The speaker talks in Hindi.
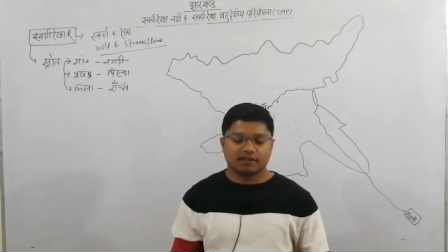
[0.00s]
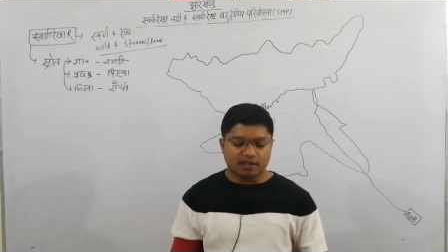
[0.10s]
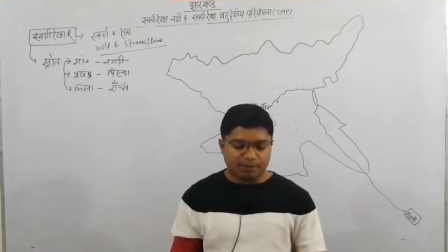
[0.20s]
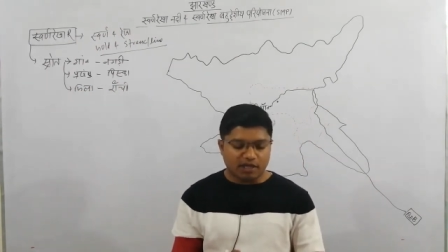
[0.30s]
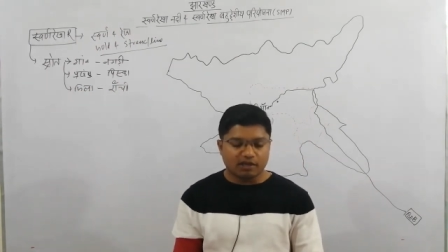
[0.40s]

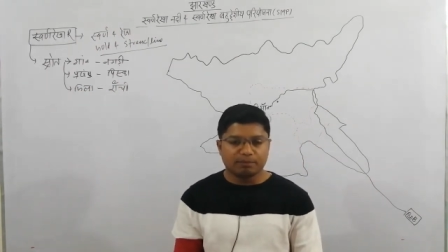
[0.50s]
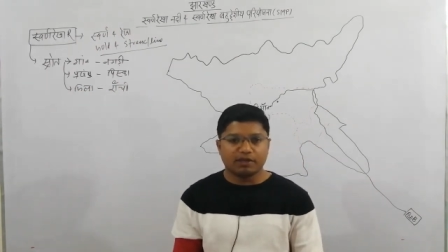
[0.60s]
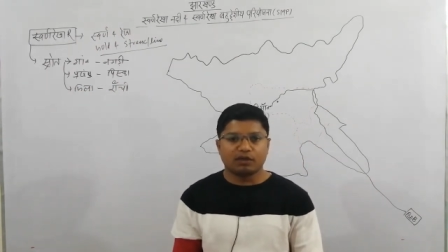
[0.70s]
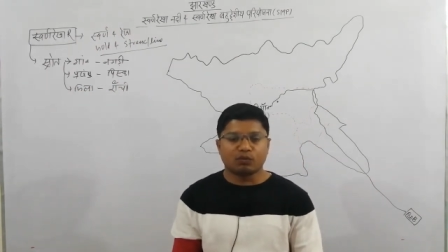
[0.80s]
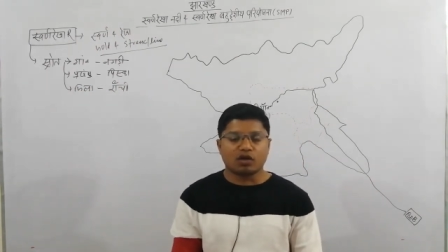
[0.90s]
या प्रारंभ
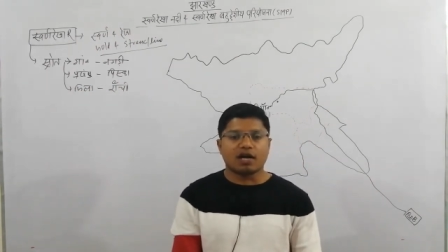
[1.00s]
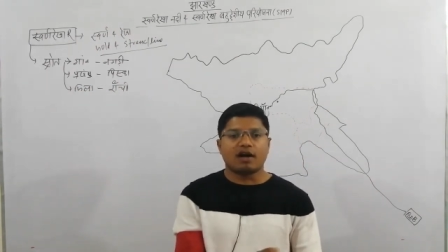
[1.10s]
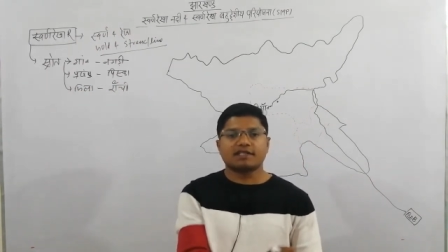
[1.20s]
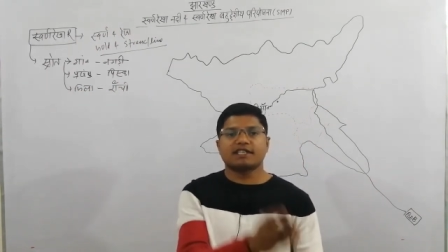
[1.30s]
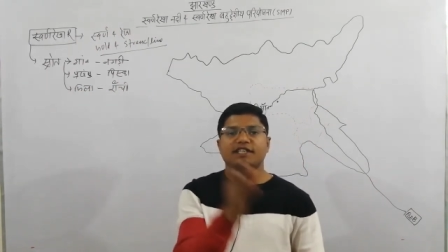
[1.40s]
है वो
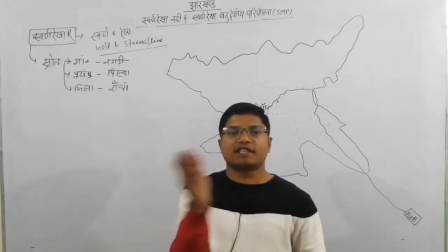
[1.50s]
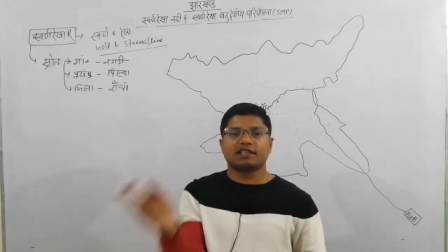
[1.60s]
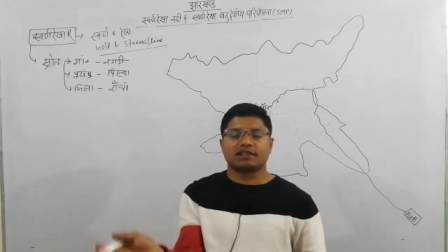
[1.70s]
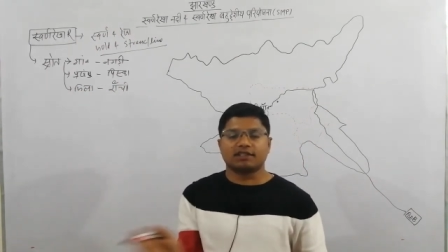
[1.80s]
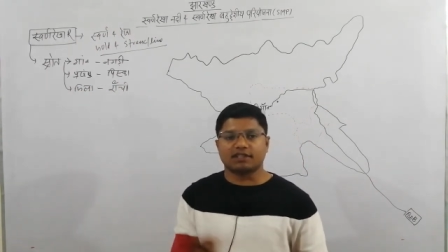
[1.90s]
कहाँ से
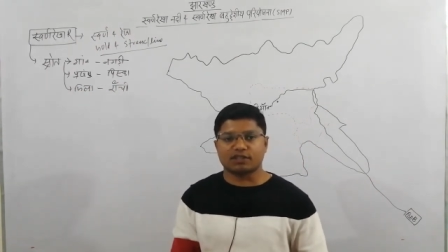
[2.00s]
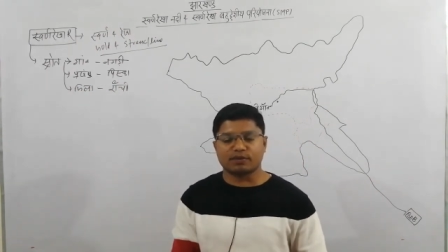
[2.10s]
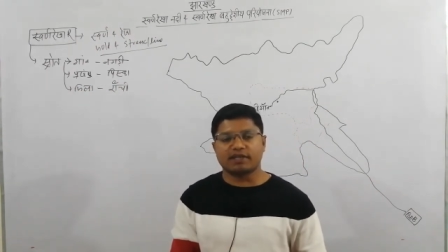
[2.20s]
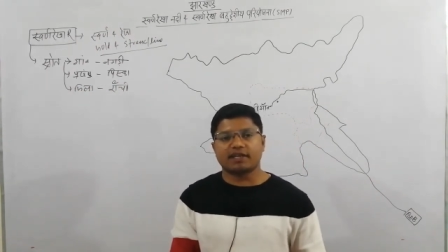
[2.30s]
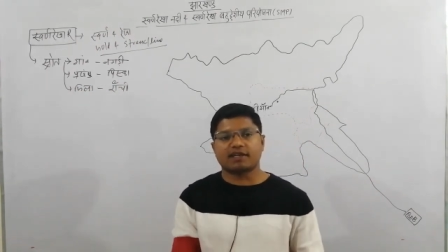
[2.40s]
निकलती है
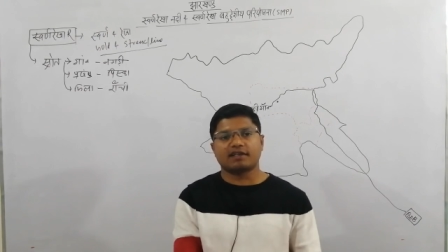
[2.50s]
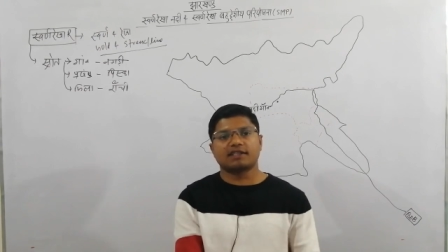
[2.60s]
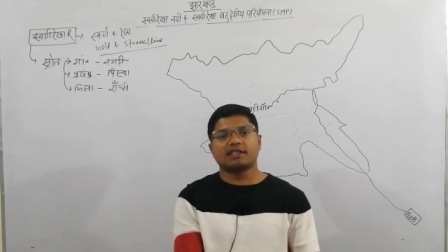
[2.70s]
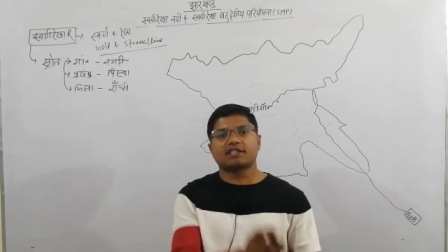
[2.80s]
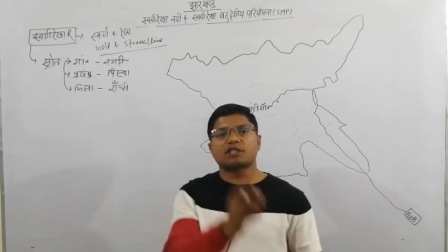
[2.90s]
स्वर्ण रेखा
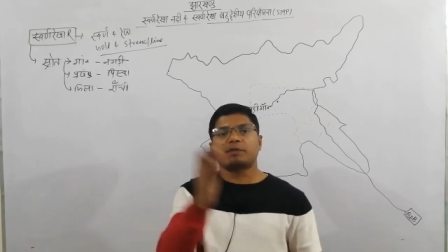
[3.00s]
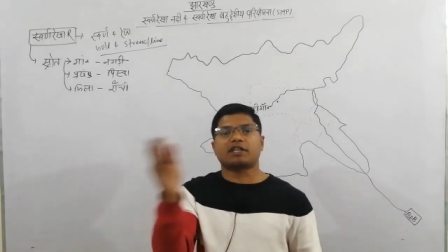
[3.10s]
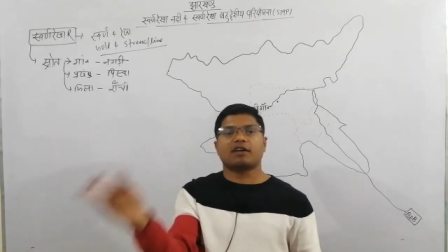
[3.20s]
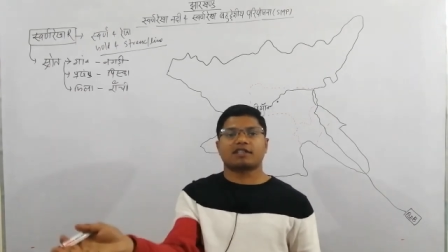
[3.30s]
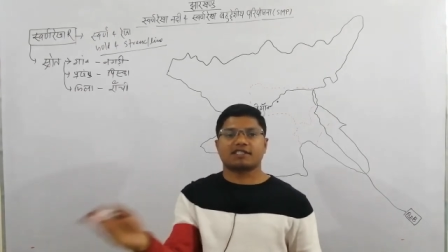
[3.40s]
नदी किस
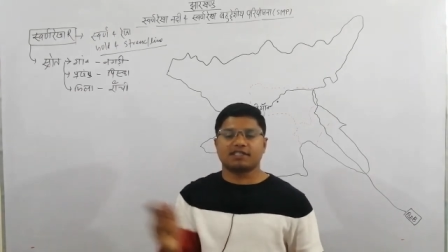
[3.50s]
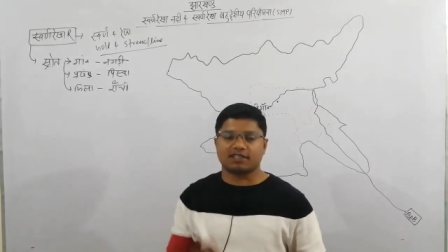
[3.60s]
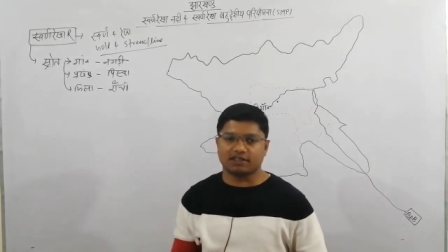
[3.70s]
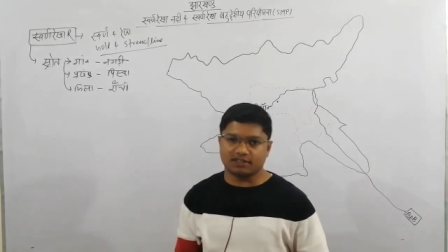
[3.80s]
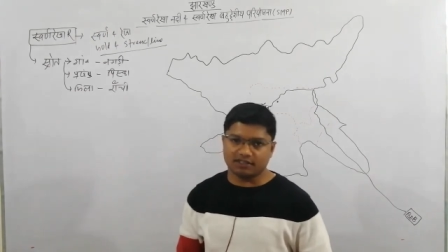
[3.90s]
पठार से
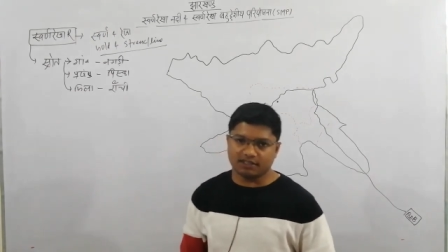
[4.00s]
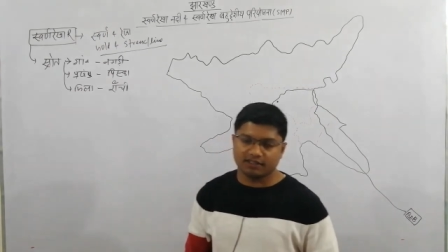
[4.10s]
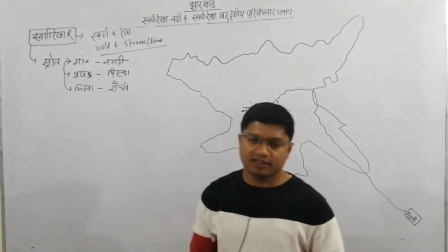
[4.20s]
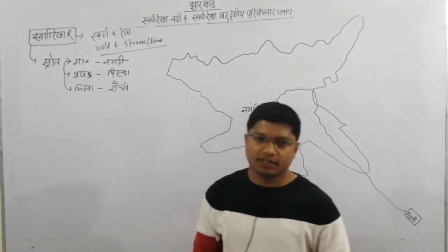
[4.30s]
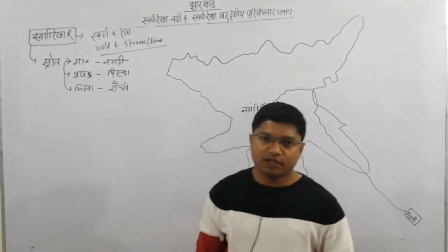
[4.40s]
निकलती है
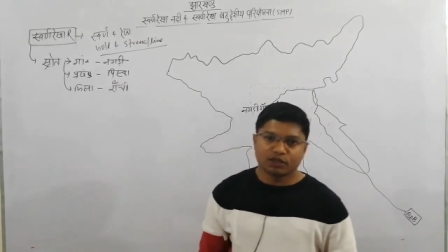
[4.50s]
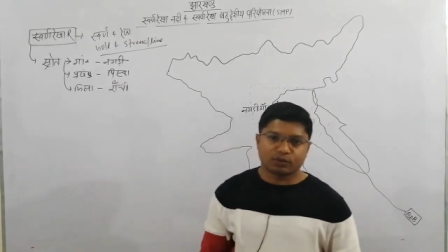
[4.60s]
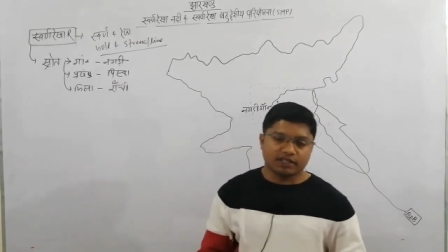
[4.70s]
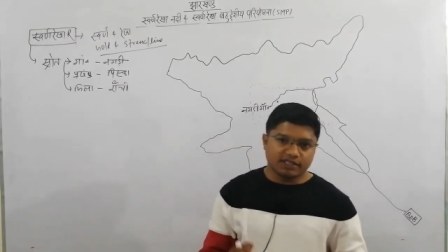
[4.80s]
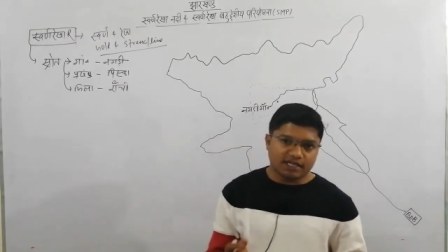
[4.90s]

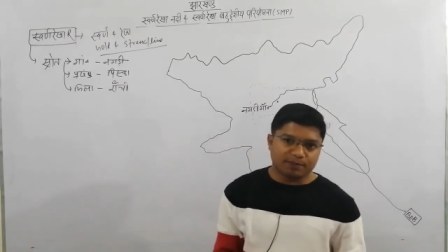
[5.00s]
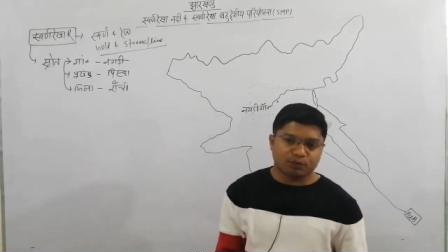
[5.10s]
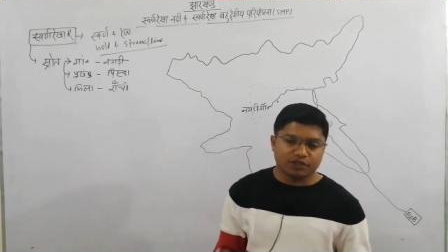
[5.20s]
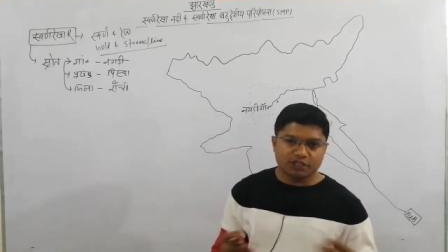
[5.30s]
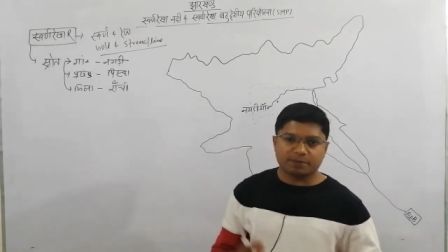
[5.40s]
तो यदि
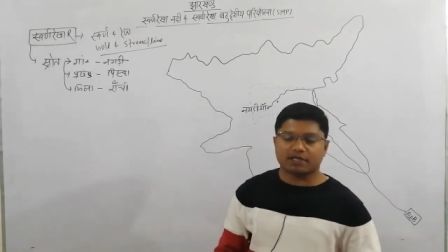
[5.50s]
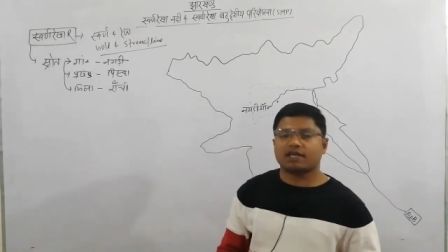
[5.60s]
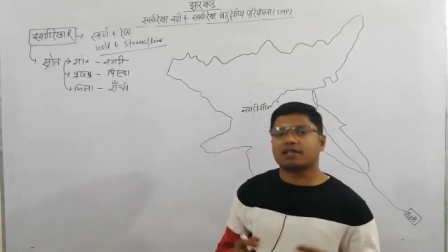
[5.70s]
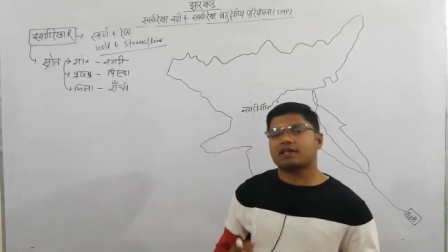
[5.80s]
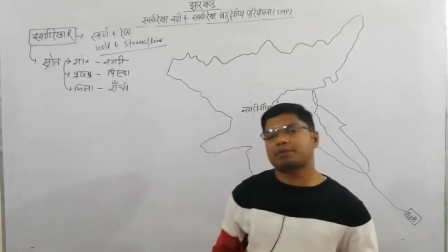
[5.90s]
आपको इस
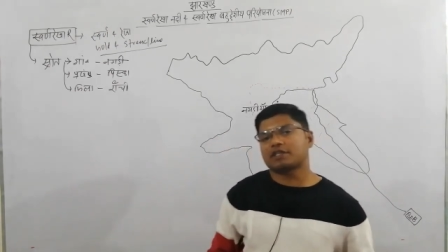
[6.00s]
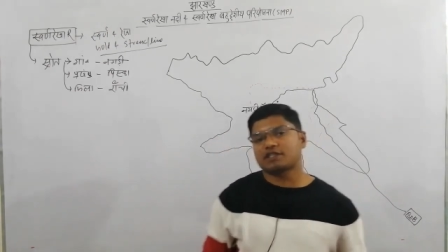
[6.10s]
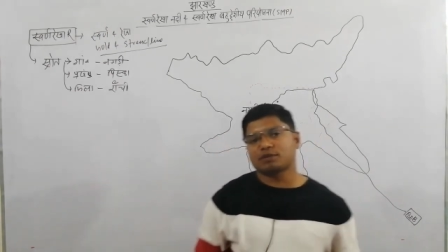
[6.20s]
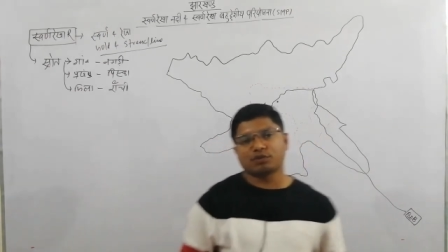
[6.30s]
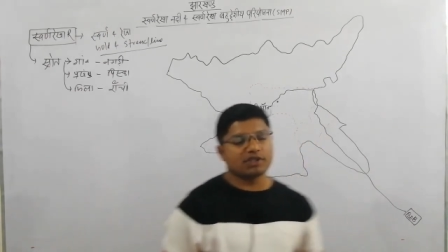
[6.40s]
प्रकार का
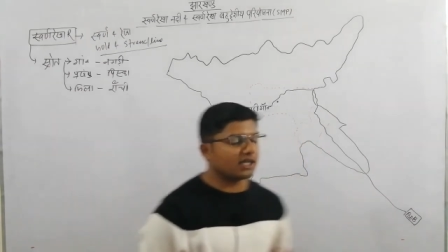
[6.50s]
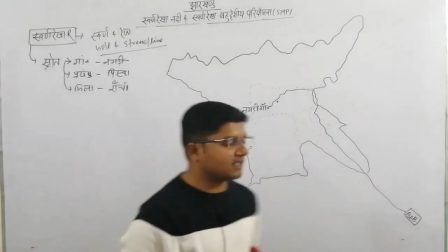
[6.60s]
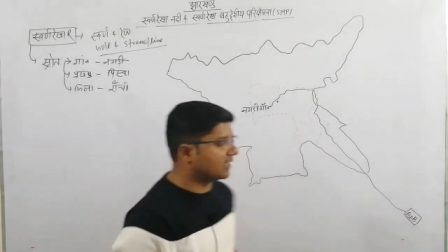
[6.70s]
प्रश्न पूछा